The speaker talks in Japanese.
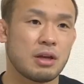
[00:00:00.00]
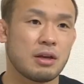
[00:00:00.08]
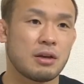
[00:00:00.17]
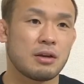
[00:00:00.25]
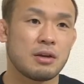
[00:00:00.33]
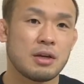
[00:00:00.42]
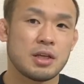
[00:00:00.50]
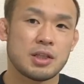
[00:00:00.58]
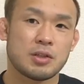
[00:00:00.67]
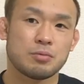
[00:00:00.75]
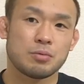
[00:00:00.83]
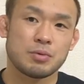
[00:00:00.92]
うね、えー、
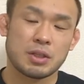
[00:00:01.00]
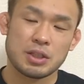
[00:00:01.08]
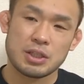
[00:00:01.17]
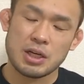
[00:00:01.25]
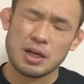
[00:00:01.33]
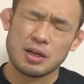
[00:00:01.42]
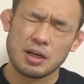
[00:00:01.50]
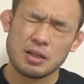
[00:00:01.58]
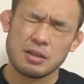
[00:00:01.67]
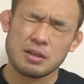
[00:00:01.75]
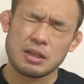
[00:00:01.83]
人も昔なんかい